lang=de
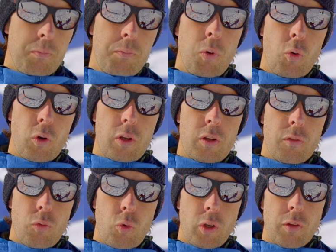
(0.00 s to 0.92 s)

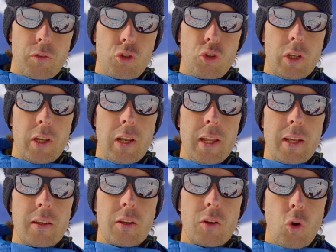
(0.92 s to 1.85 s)
Punkt, wo der Verschüttete
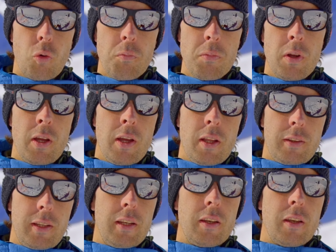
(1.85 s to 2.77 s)
liegt, komme,
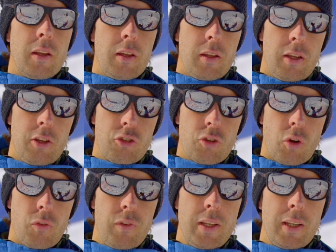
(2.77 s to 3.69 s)
dann ist
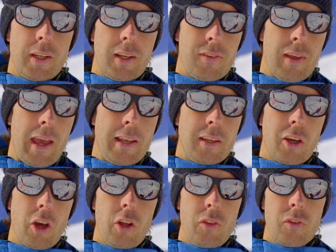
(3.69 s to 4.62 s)
da wichtig das
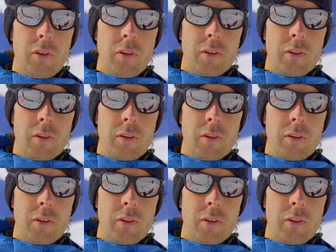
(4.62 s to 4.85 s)
Einkreuzen.